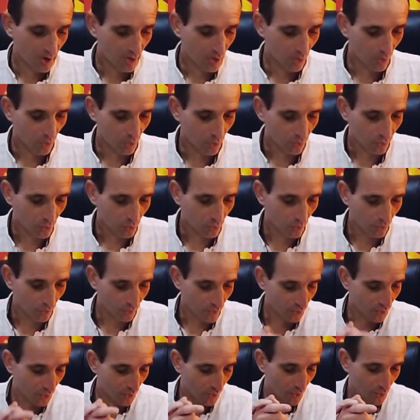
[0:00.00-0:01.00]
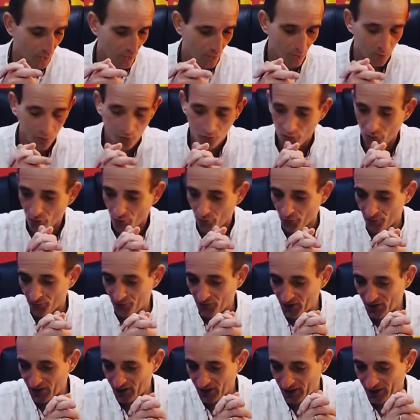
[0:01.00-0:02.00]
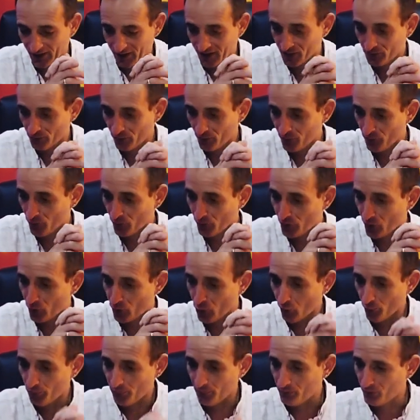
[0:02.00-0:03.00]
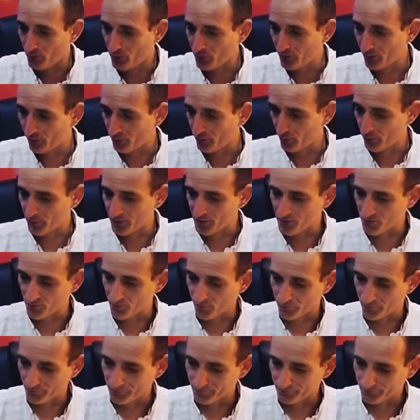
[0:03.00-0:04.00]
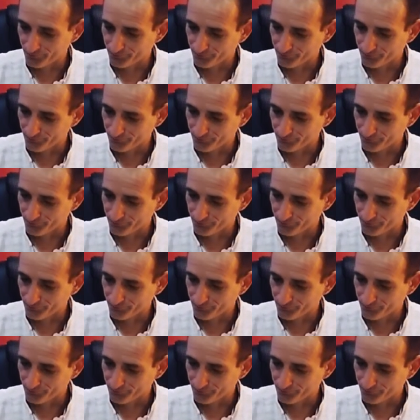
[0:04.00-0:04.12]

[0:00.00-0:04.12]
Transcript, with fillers: On retrouve euh, le délai. Qu'est-ce qu'on nous donner en complément d'information